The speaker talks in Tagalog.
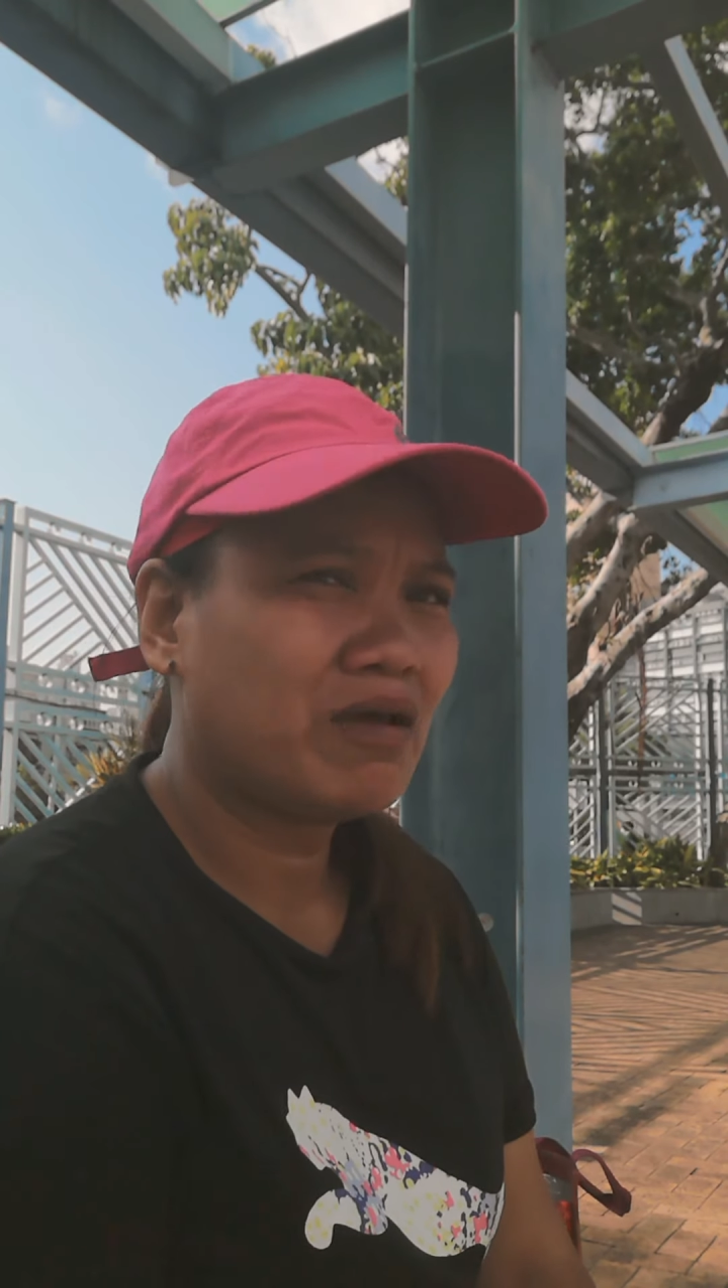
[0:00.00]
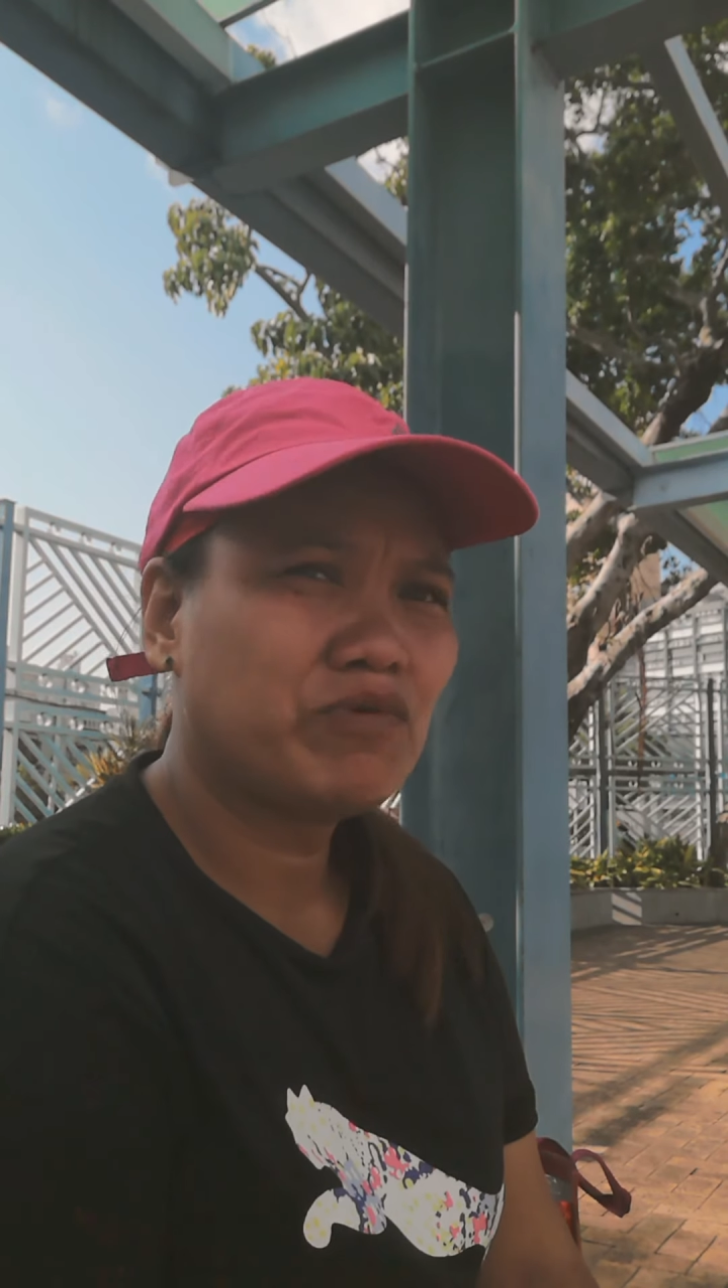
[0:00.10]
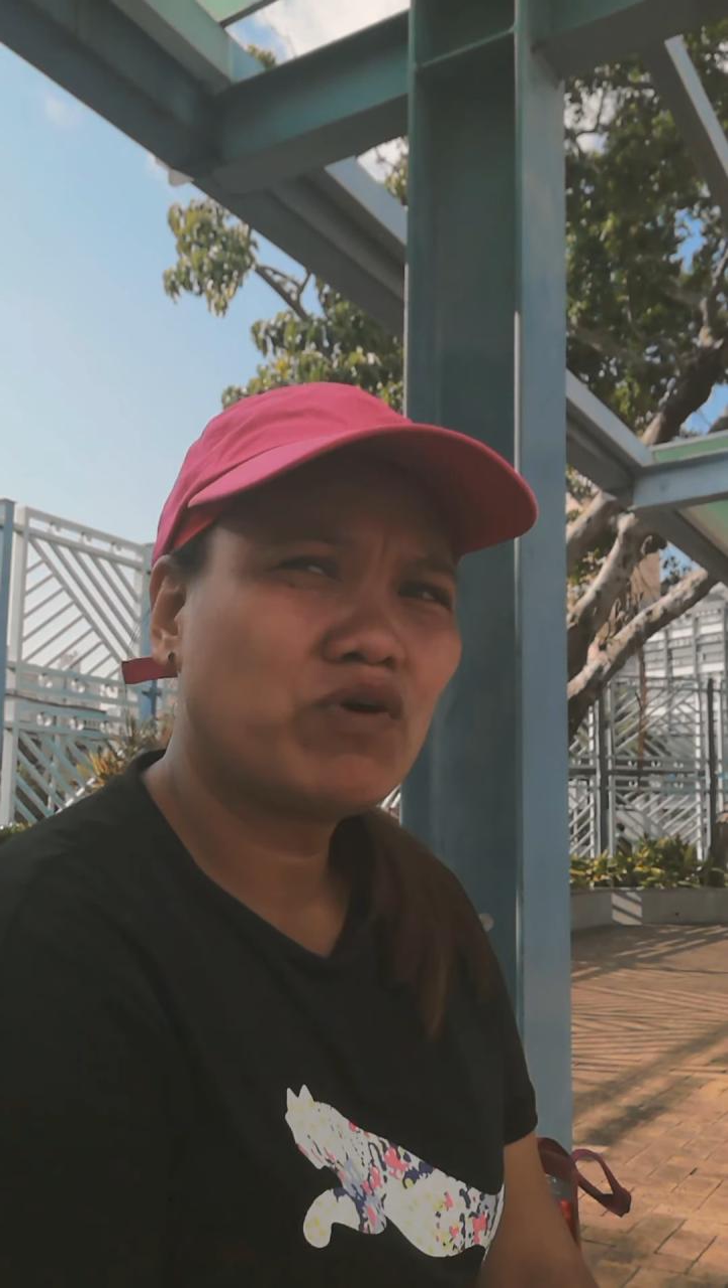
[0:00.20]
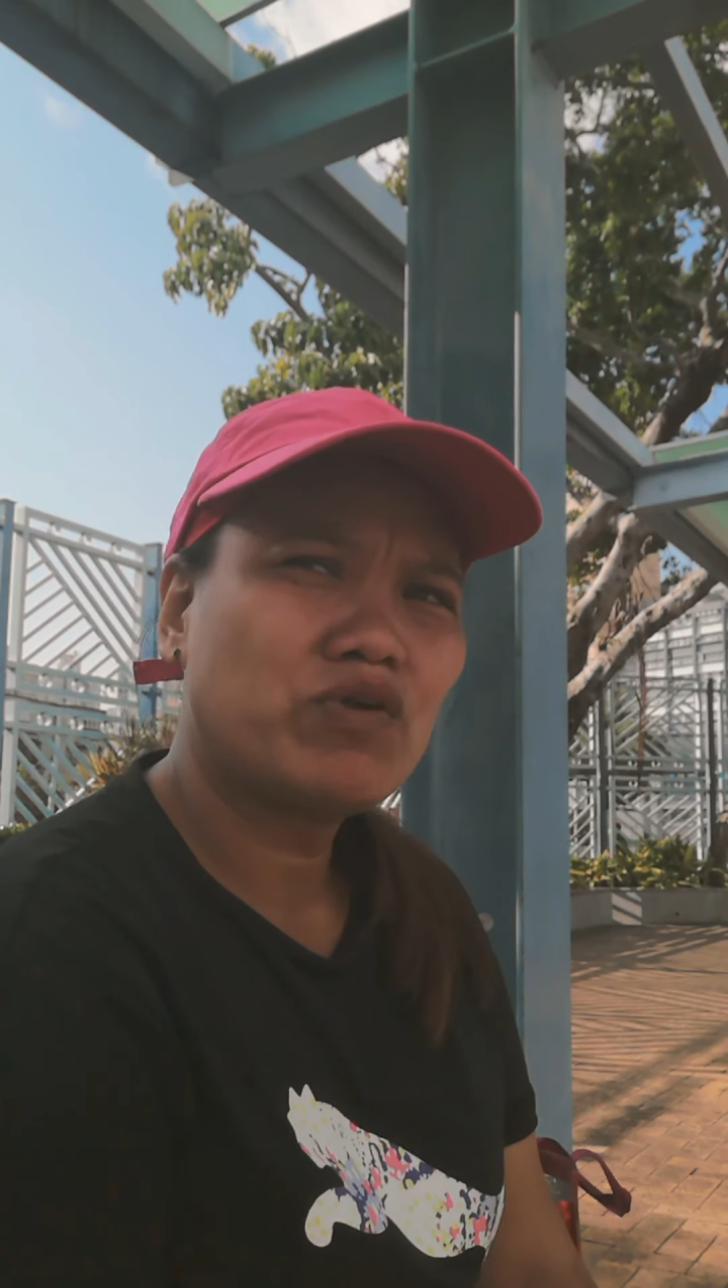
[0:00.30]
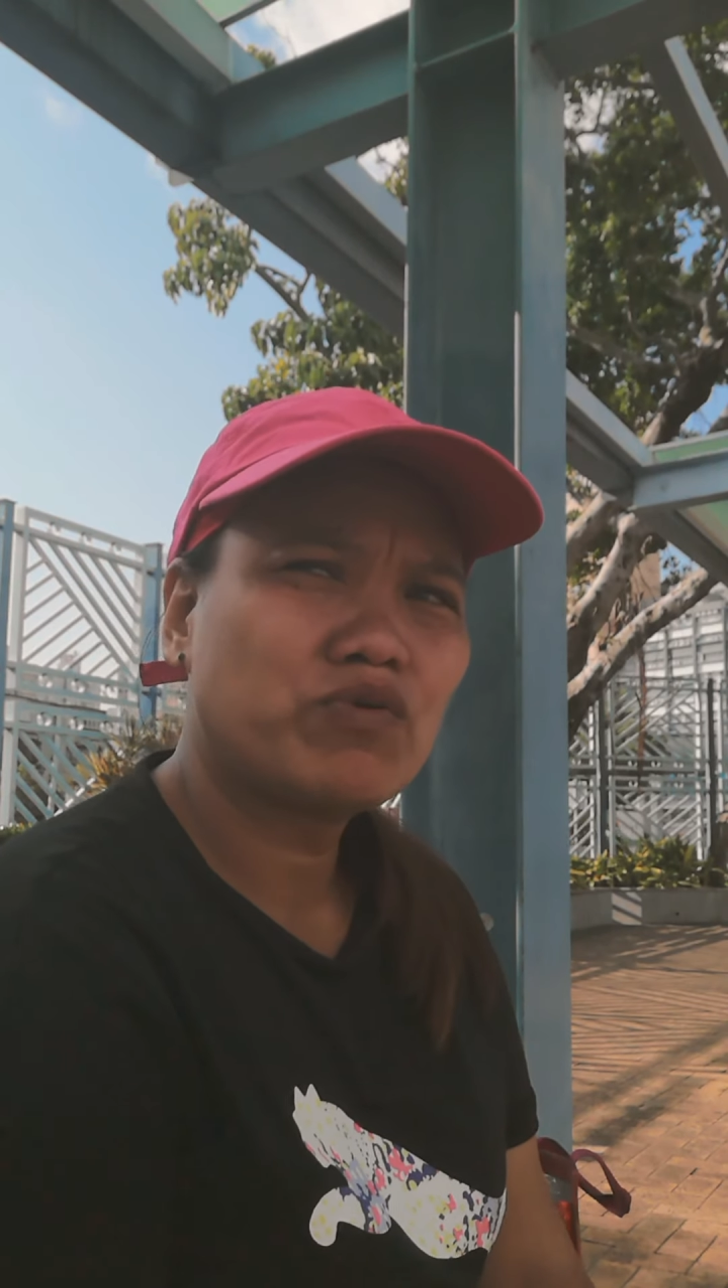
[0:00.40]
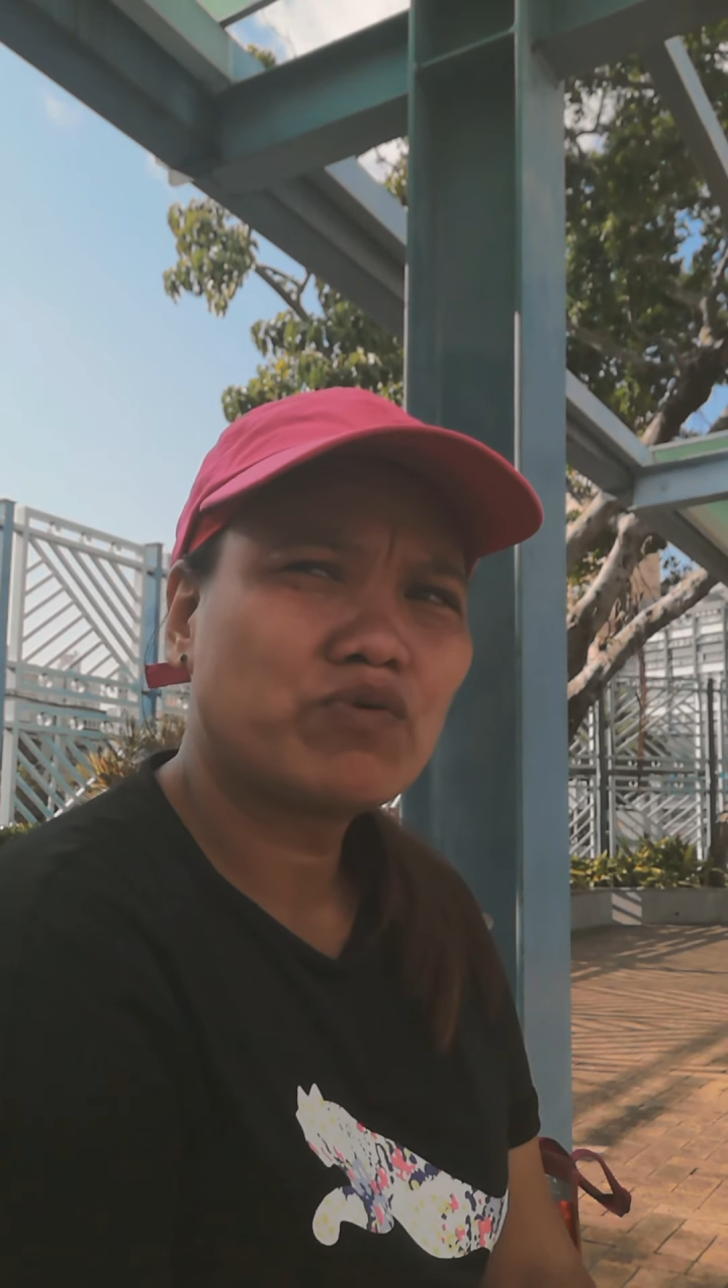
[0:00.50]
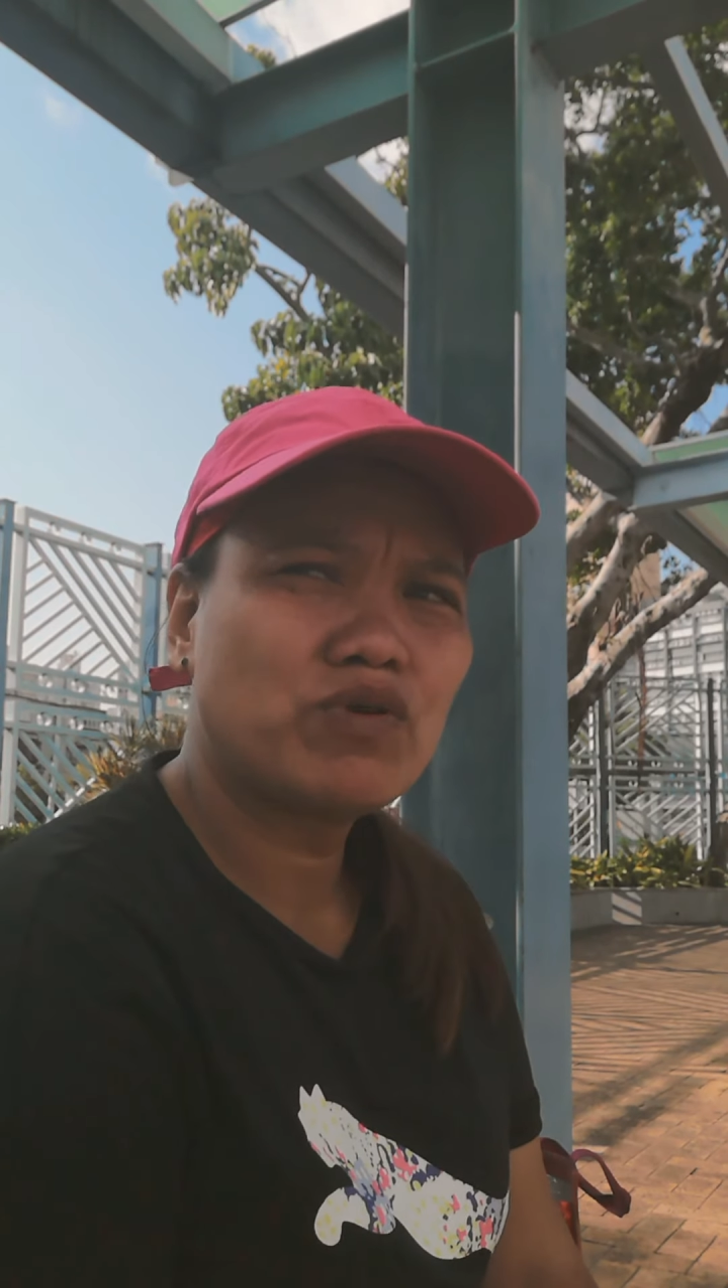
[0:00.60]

Alam niyo anong